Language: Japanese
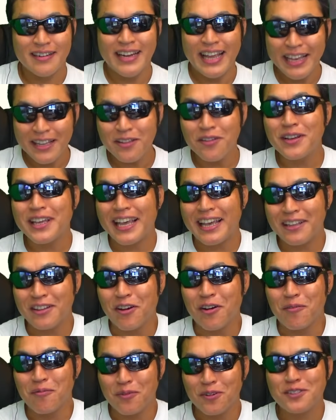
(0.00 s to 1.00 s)
レイド系
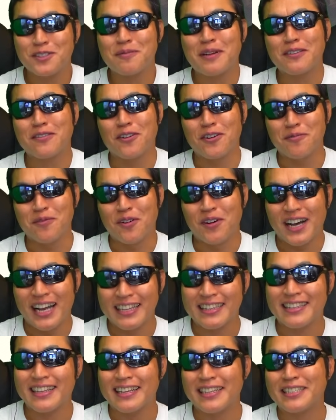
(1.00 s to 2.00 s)
のボスバトルも
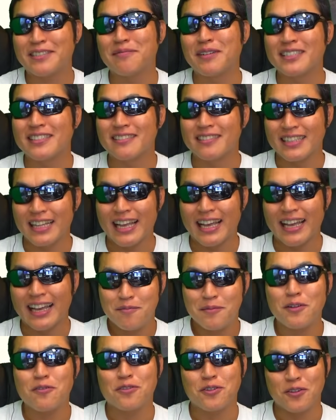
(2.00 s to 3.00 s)
あったりしますんで、
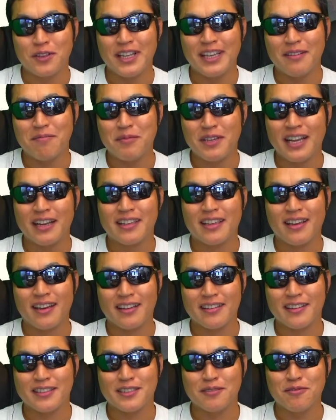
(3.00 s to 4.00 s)
まあ、本当に磨き上
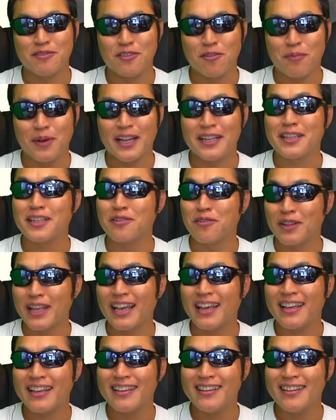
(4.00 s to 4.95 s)
げた自分のパーティーをね、